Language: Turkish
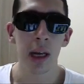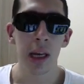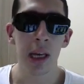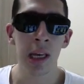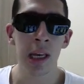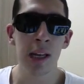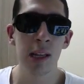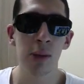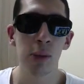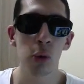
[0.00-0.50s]

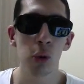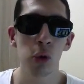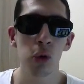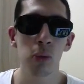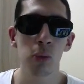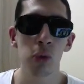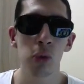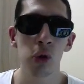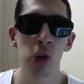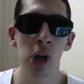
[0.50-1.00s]
EA
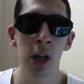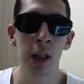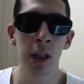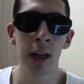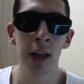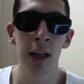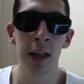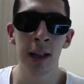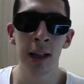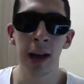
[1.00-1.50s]
Sports'un bu canlı
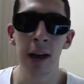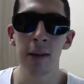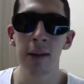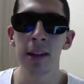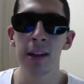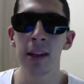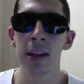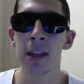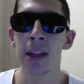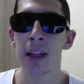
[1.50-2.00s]
hani live
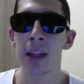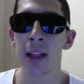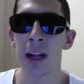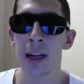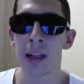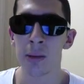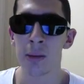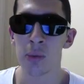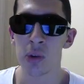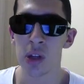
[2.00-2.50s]

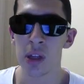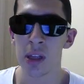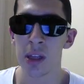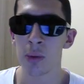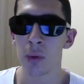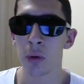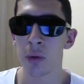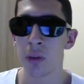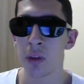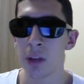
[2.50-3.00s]
etkinlikler dedim işte Team
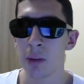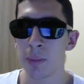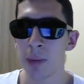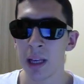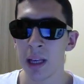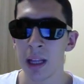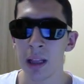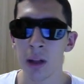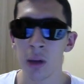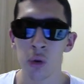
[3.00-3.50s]
of the Year
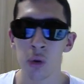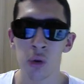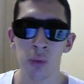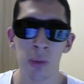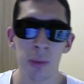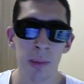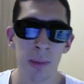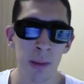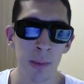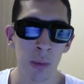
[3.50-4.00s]
paketleri olsun
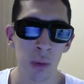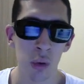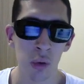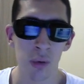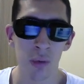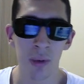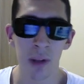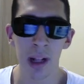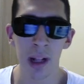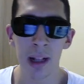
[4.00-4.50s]
bilmem ne
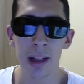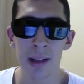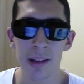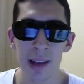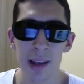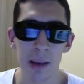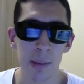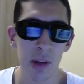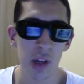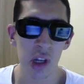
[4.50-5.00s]
olsun falan
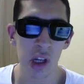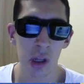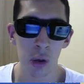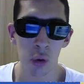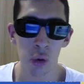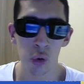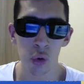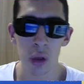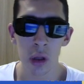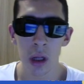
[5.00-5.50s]
SBC'ler
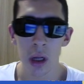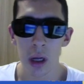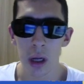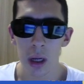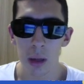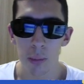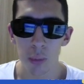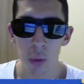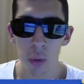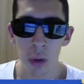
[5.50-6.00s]
olsun.
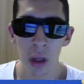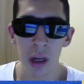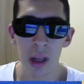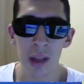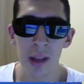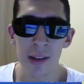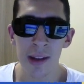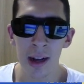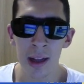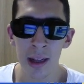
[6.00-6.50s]
Bunları
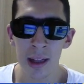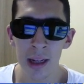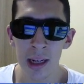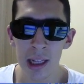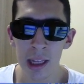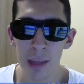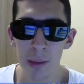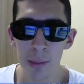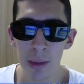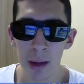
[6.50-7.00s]
dizaynlayan
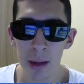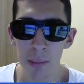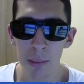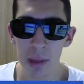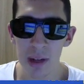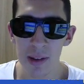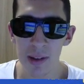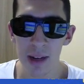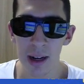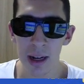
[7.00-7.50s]
ekipten
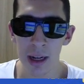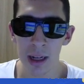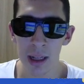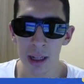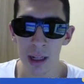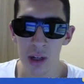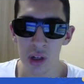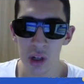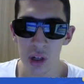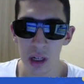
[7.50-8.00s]
birisi
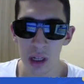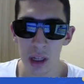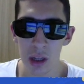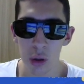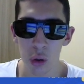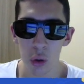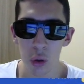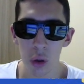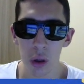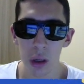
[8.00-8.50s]
arkadaşlar
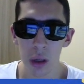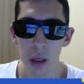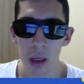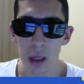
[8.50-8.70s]
gidiyor.